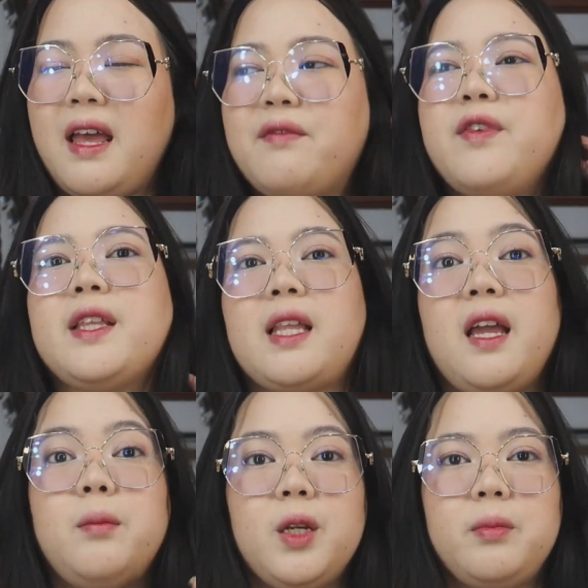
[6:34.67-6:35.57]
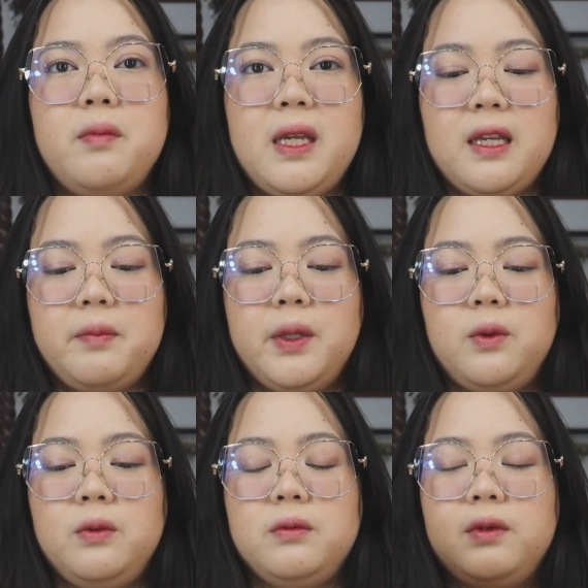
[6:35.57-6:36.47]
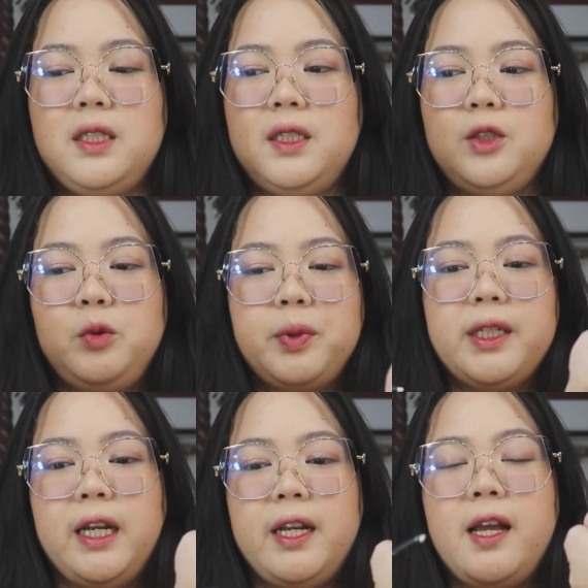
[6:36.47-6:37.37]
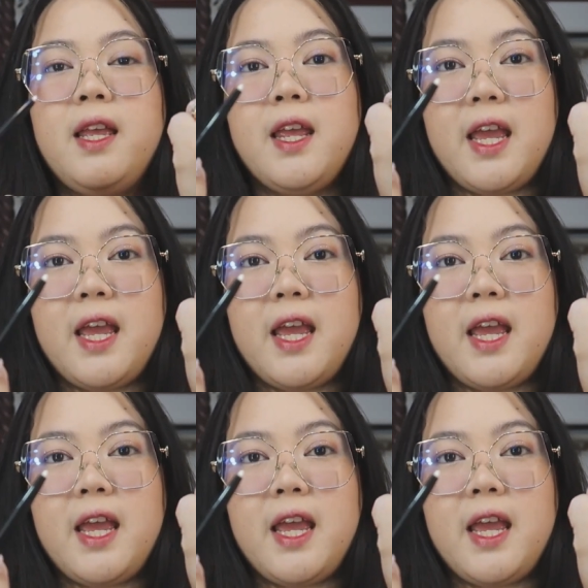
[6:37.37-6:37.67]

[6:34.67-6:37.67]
every time nagme-makeup ako. Kasi super ganda.